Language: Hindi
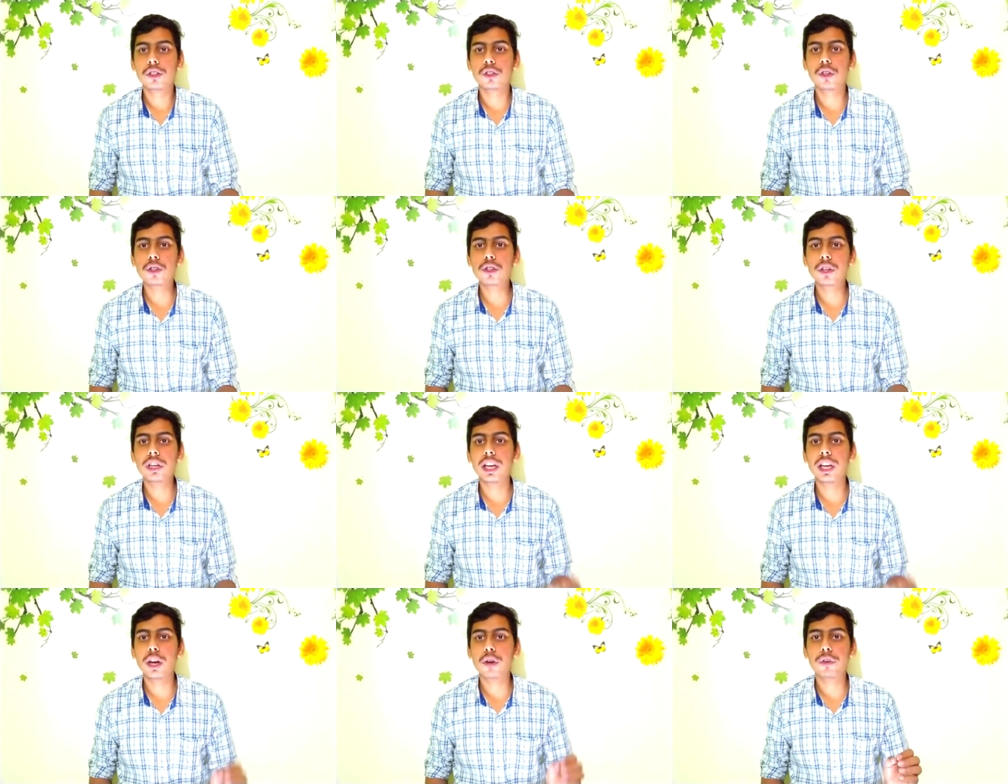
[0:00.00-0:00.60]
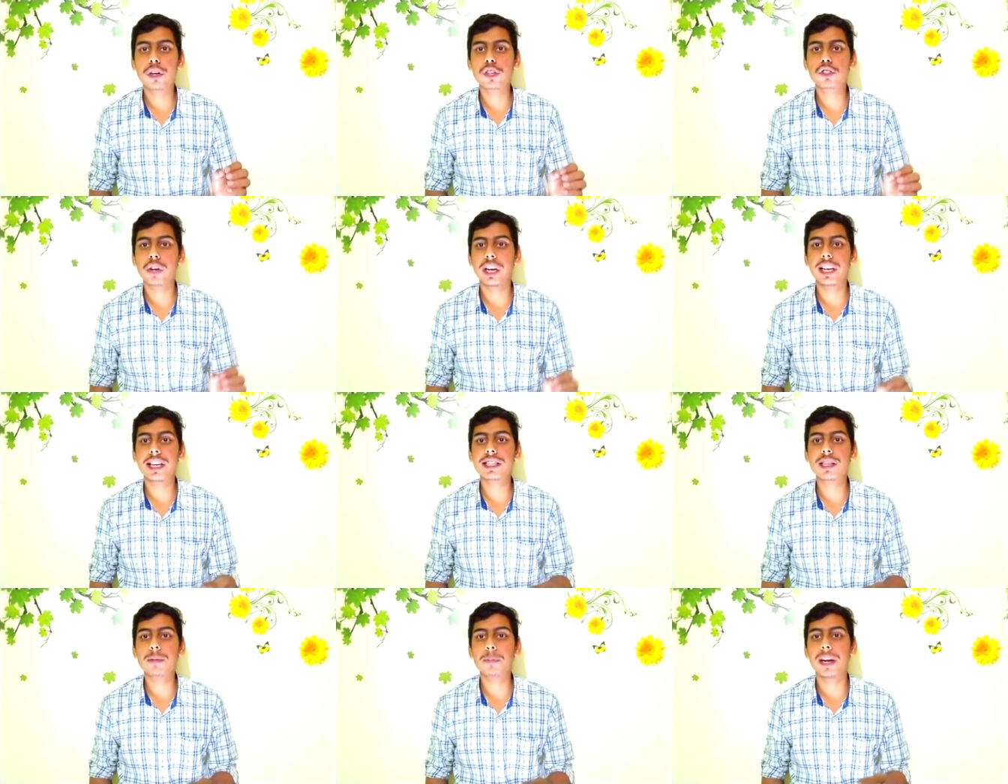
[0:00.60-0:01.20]
दोस्तों ये ऑफर जो
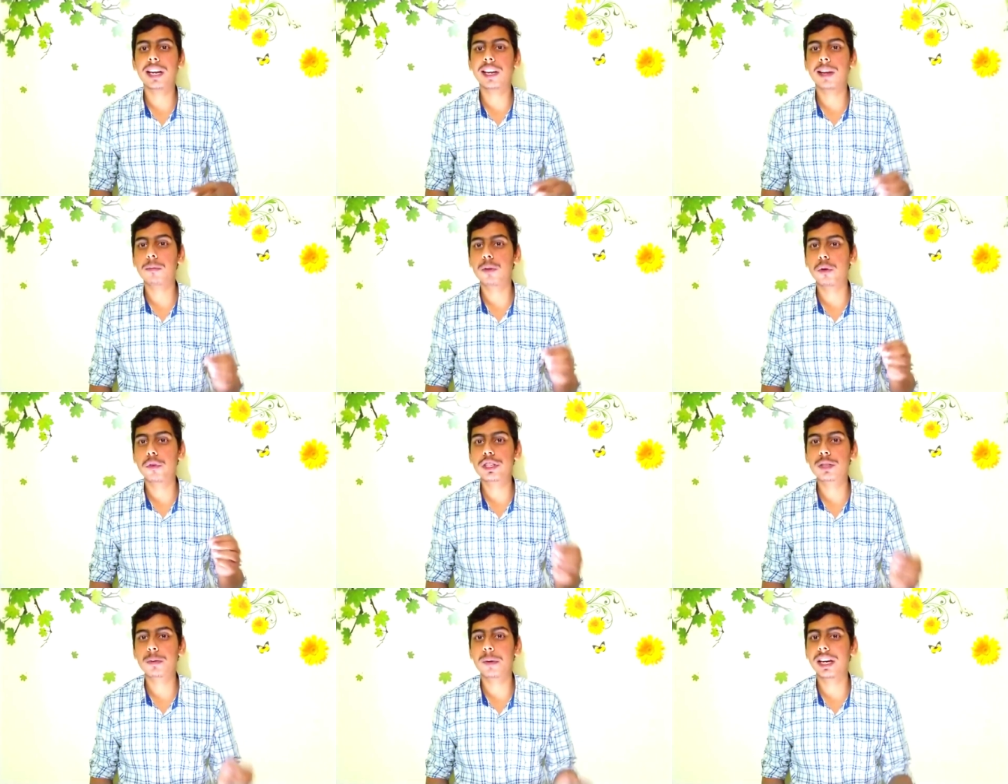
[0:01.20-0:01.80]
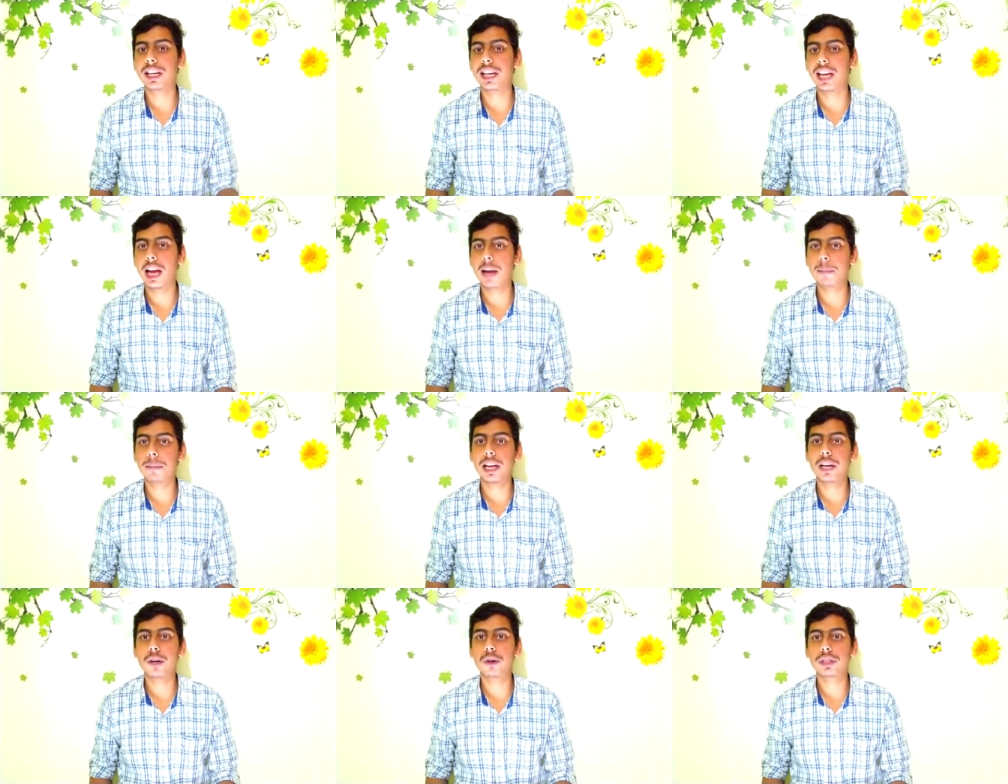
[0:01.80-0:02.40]
है ये सिर्फ पेटीएम मूवीज पर ही
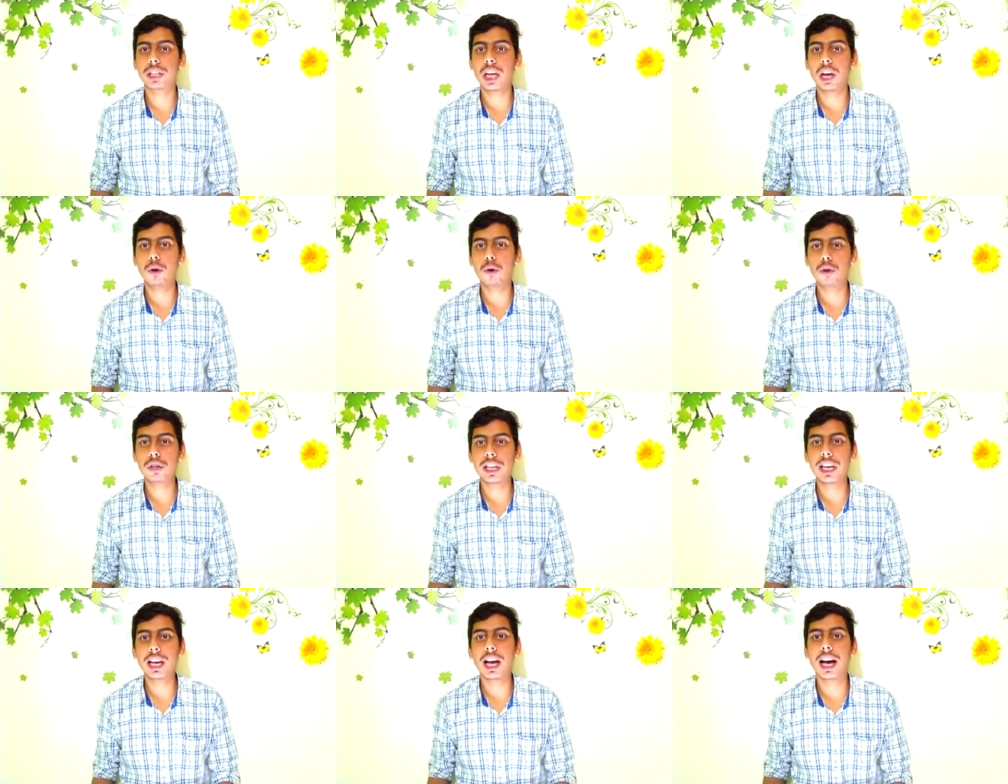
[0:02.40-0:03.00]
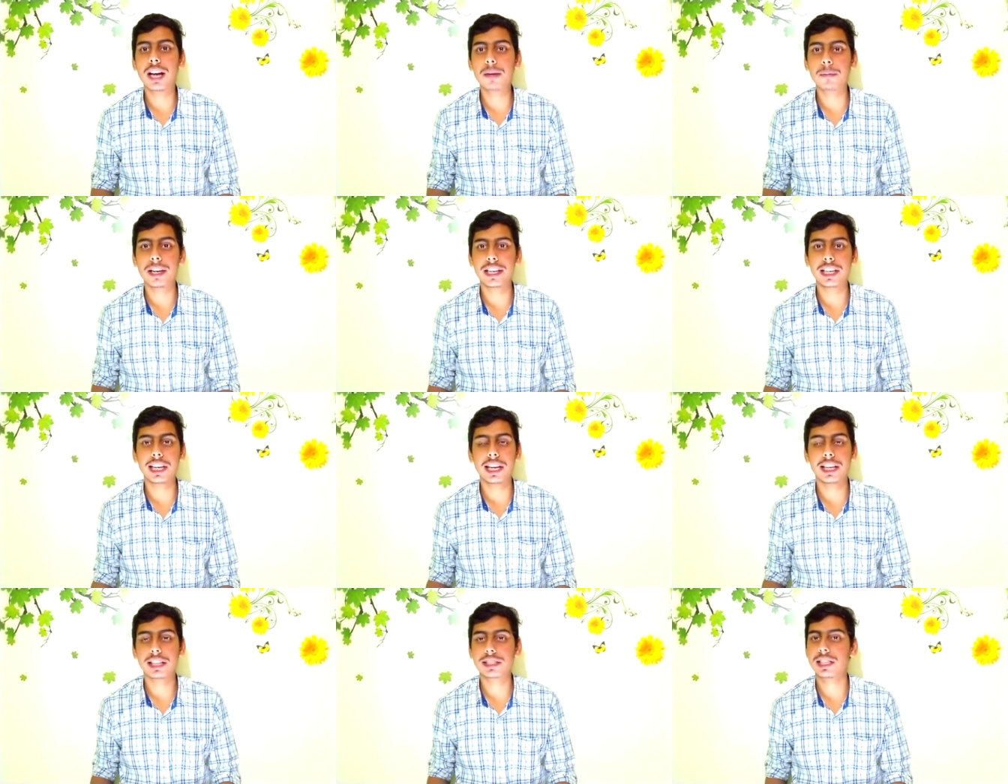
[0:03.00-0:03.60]
अप्लाई होता है और ये हर
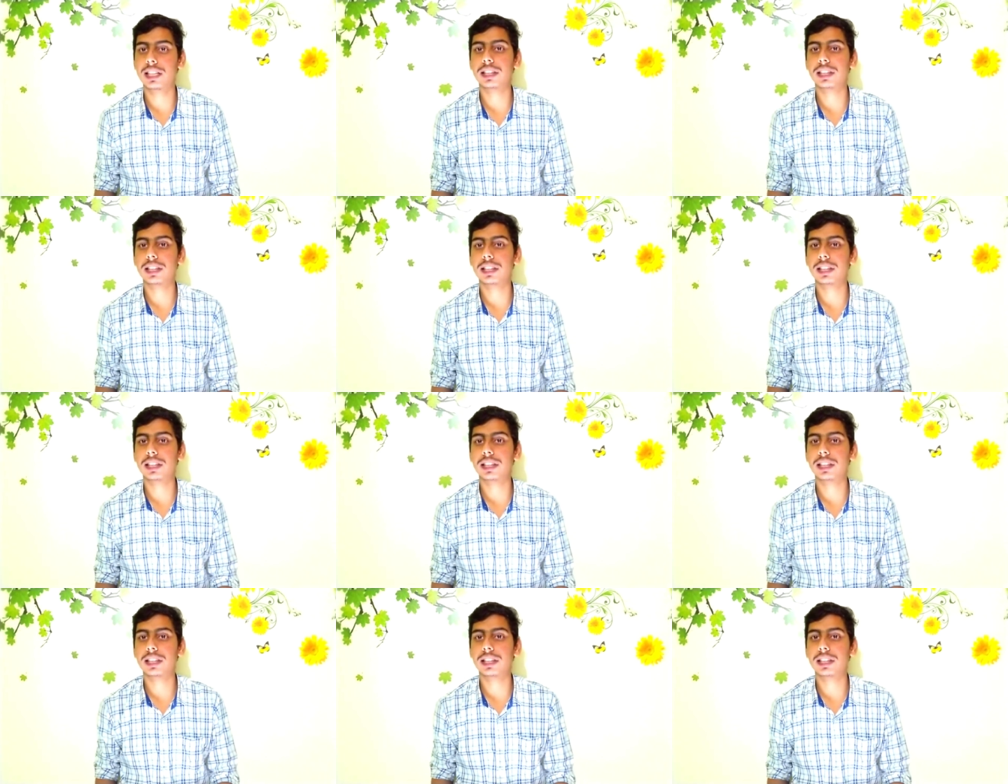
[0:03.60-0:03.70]
महीने